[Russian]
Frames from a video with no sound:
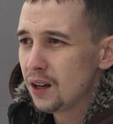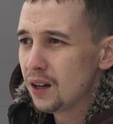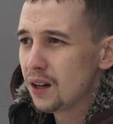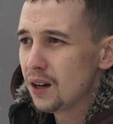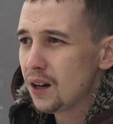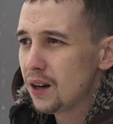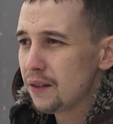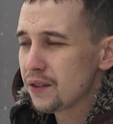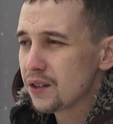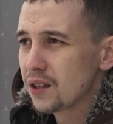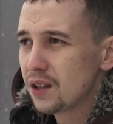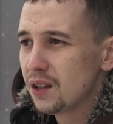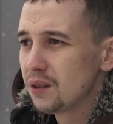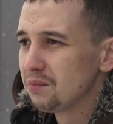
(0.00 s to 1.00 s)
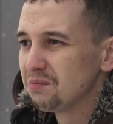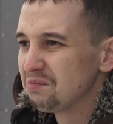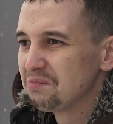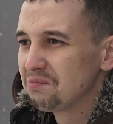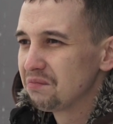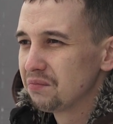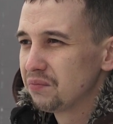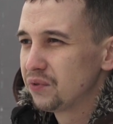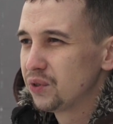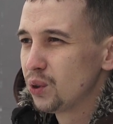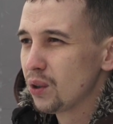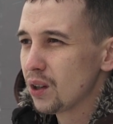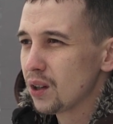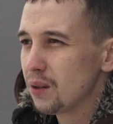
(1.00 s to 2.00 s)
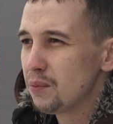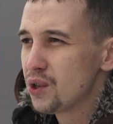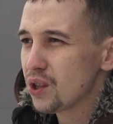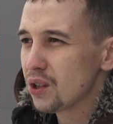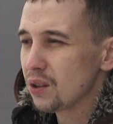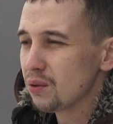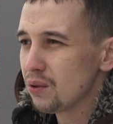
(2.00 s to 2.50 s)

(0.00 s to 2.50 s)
А в целом все как обычно,